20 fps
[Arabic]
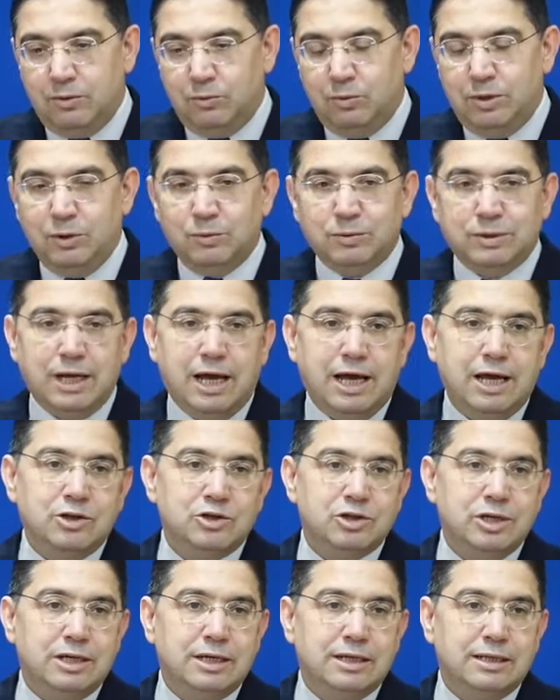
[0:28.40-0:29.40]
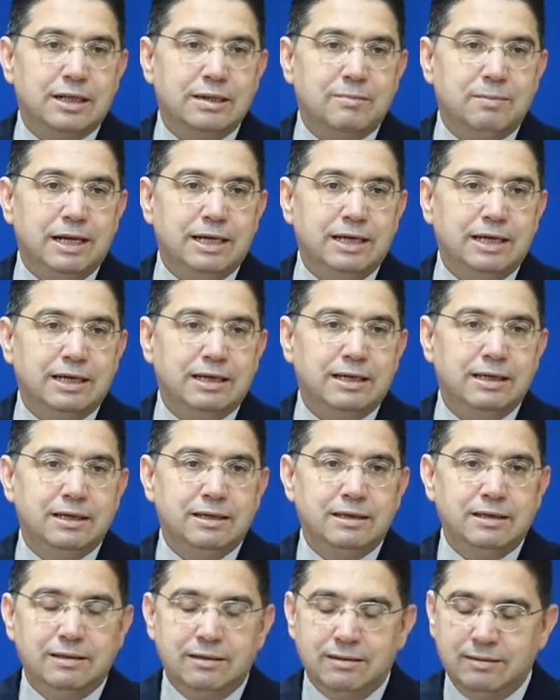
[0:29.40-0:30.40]
واللي وضحها جلاله الملك
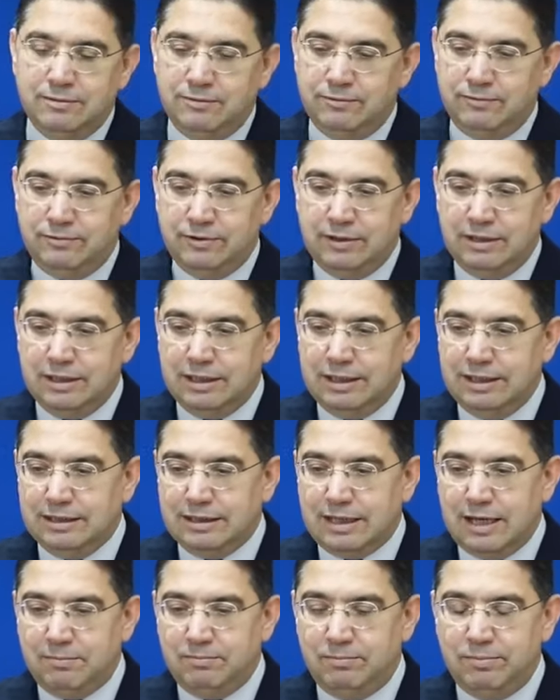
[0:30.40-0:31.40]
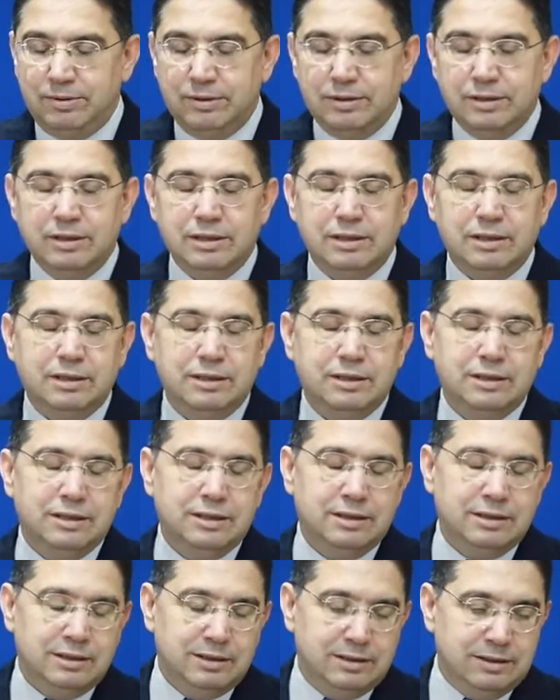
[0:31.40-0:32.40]
في خطاب
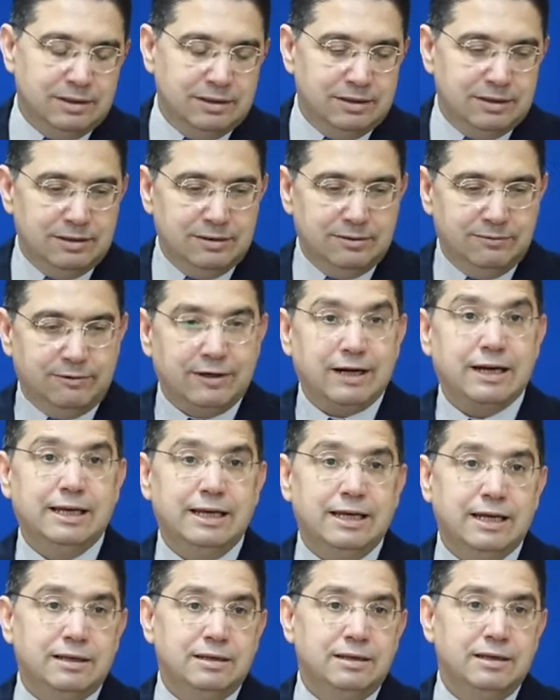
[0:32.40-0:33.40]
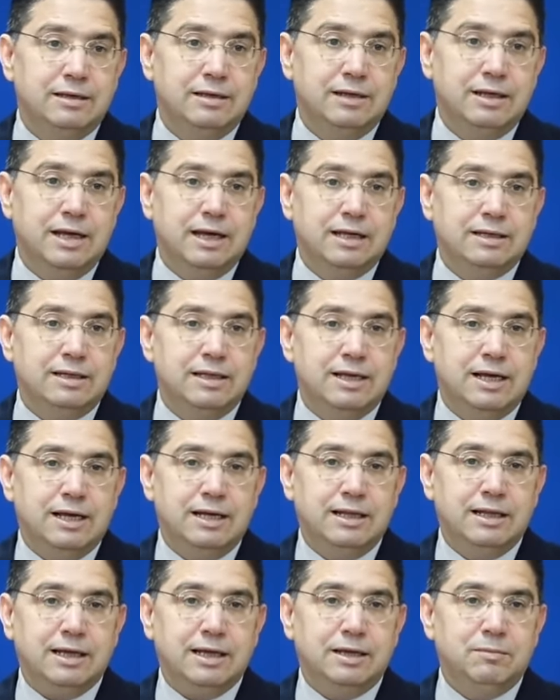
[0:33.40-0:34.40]
آه، في الرياض
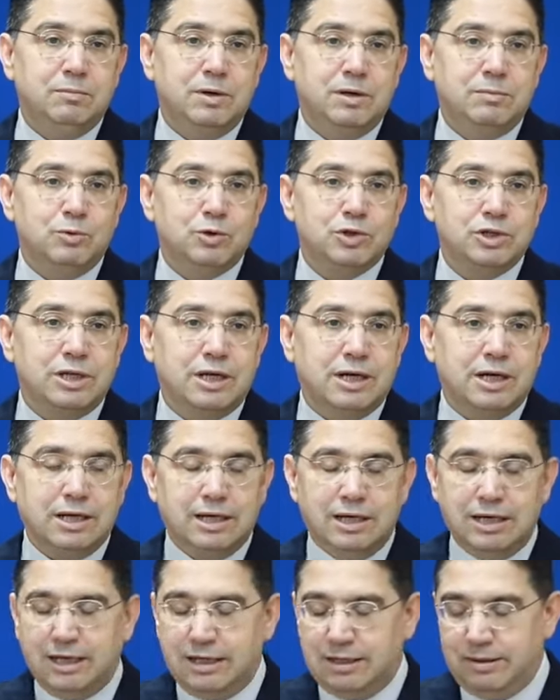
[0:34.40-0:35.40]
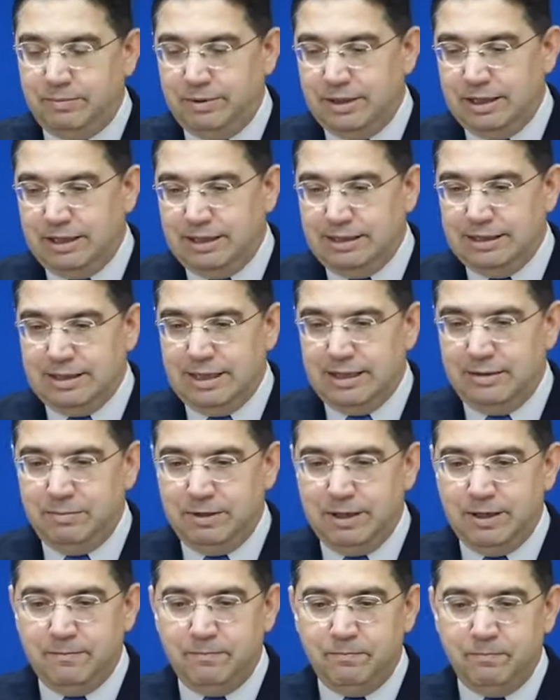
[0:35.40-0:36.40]
أثناء القمة المشتركة العربية
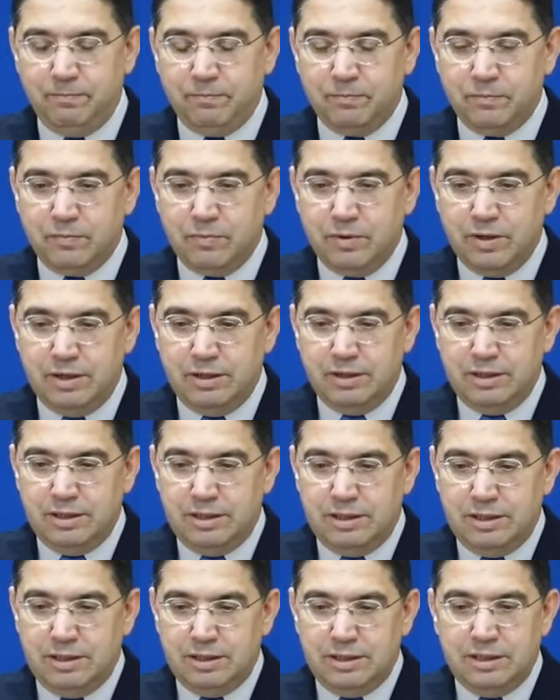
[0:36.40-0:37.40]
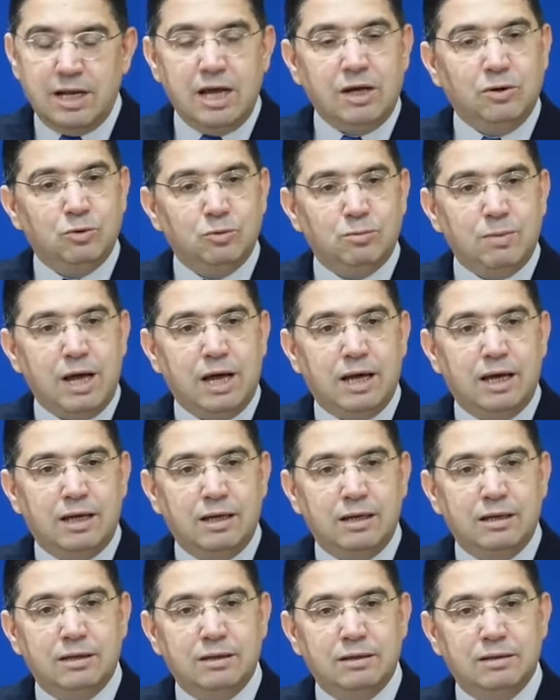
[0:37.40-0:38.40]
الإسلامية نحن
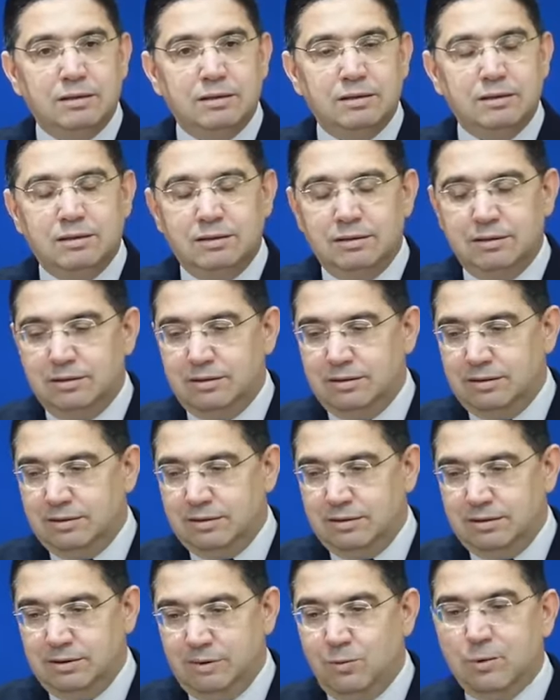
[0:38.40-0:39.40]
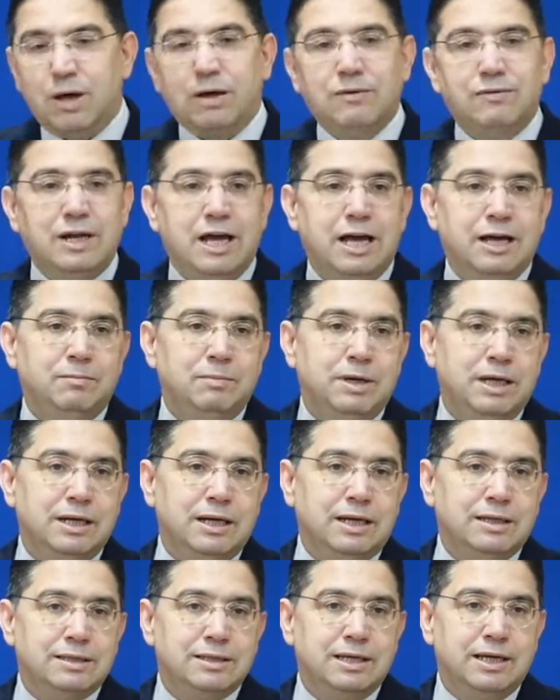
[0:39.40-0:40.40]
مع آه، وقف الأعمال
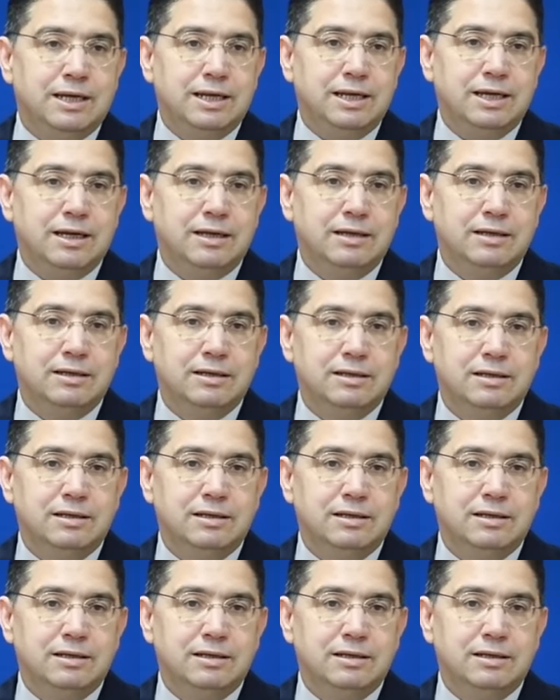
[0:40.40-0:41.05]
العسكرية